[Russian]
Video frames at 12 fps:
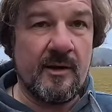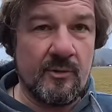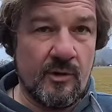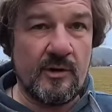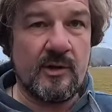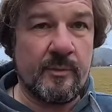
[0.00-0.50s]

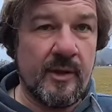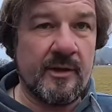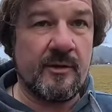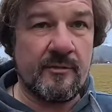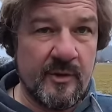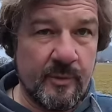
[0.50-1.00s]
которая этот
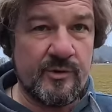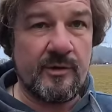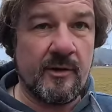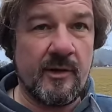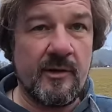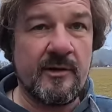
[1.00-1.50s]
планер
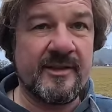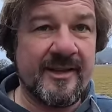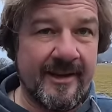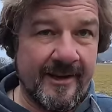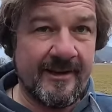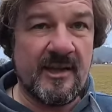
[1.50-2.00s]
выпустила, с
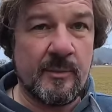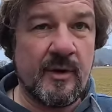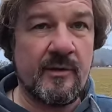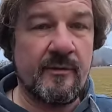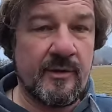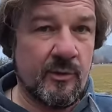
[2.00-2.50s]

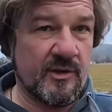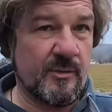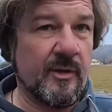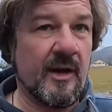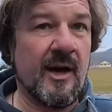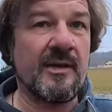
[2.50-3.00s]
клиентами ведет
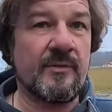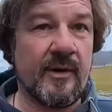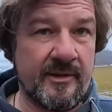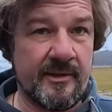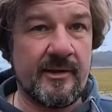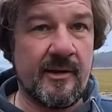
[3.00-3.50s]
себя
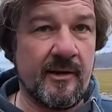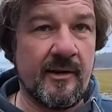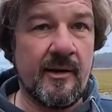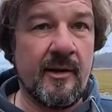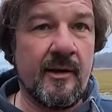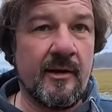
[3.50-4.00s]
отвратительно.
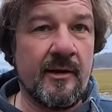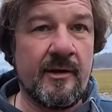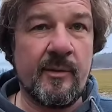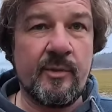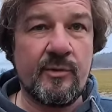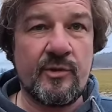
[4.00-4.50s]
И
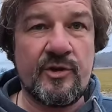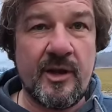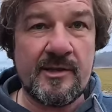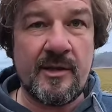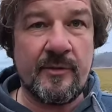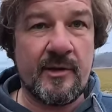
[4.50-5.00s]
я буду
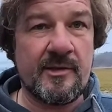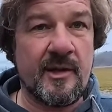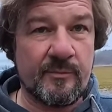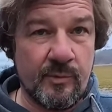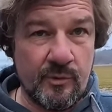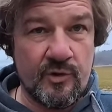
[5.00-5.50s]
счастлив, если
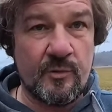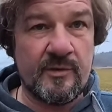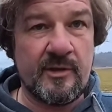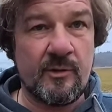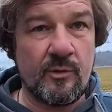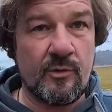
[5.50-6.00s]
я в будущем
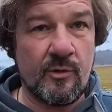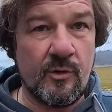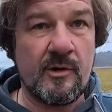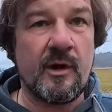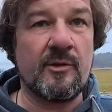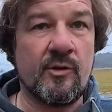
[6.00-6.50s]
сделаю
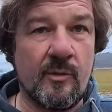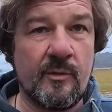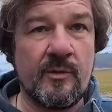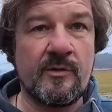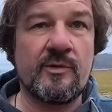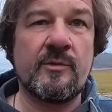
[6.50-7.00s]
ролик о
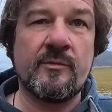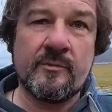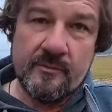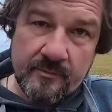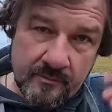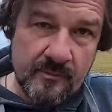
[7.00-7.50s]
том,
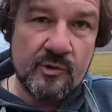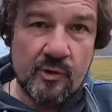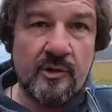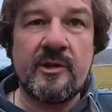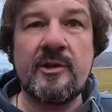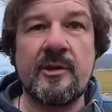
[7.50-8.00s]

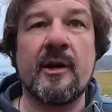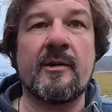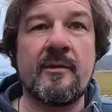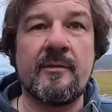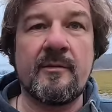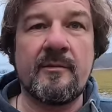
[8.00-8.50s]
что это не
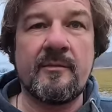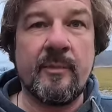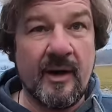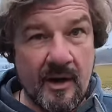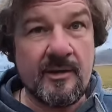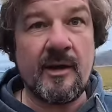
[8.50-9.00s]
так.
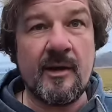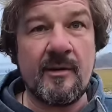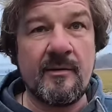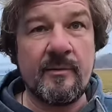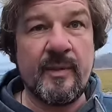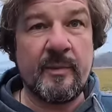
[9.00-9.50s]
Пока
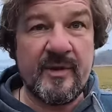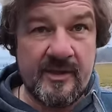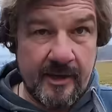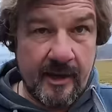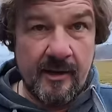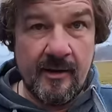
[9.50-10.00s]
так.
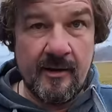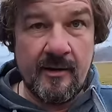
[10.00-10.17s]
пипестрель.